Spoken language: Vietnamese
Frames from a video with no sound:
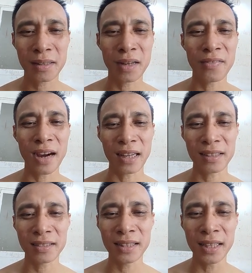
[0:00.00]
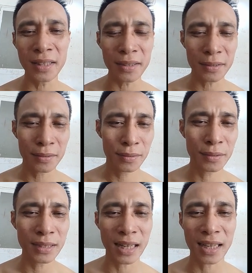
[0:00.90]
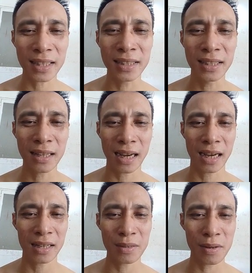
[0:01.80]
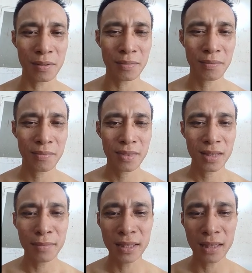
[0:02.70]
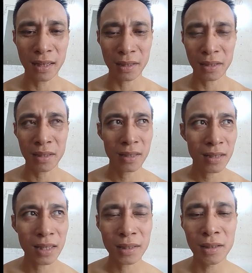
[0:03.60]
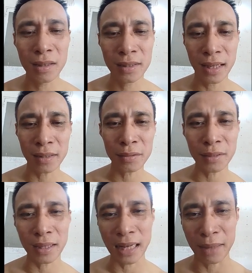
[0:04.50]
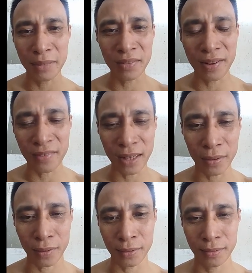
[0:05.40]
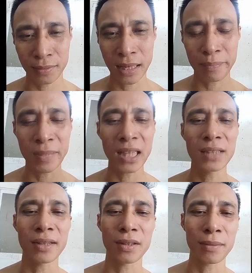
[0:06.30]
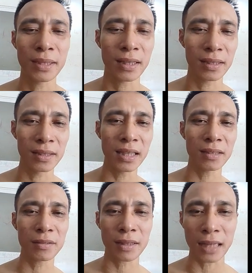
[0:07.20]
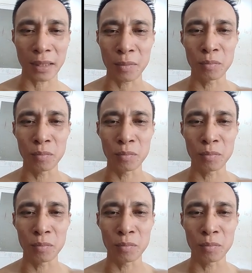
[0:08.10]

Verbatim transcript: tờ vải, tờ giấy, nó chả là cái gì cả, đúng không? Thì bây giờ cái tường trắng chúng ta làm như vậy rồi, đẹp đẽ như vậy rồi, bây giờ tự nhiên chúng ta đặt